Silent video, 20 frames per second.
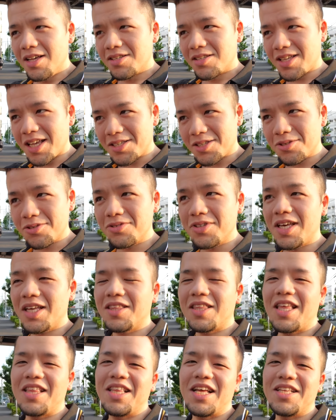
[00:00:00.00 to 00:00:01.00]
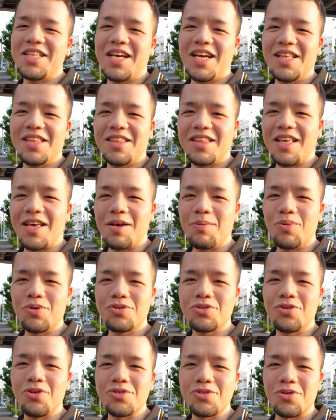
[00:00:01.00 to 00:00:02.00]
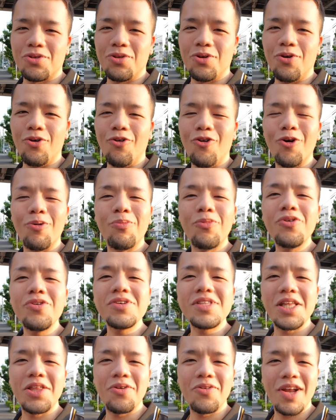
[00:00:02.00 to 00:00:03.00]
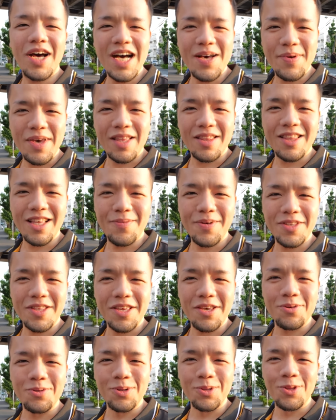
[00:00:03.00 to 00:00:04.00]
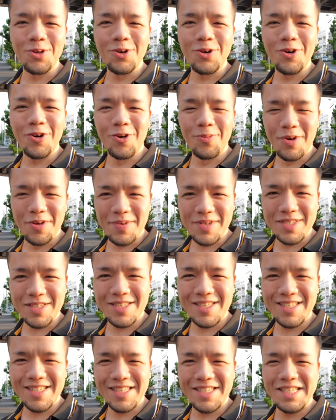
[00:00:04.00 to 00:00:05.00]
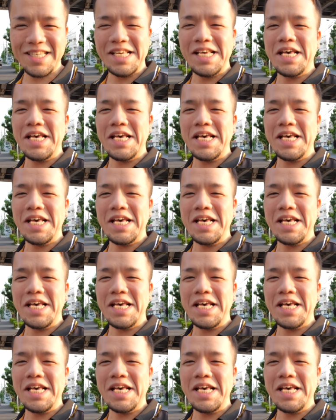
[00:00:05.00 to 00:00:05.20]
早速ね、店内に入って僕のその思い出のラーメン食べていこうと思います。